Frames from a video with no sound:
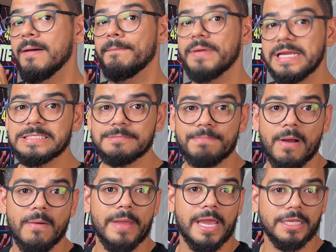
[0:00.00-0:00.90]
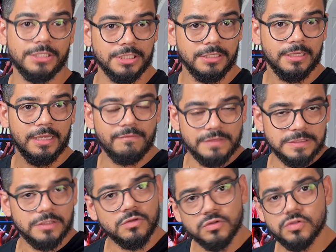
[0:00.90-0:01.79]
principalmente em
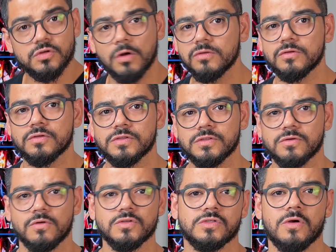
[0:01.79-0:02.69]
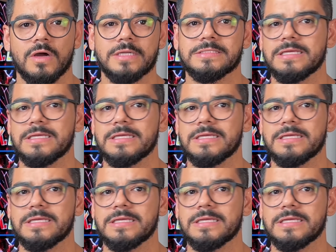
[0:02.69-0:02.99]
vista dos outros consoles,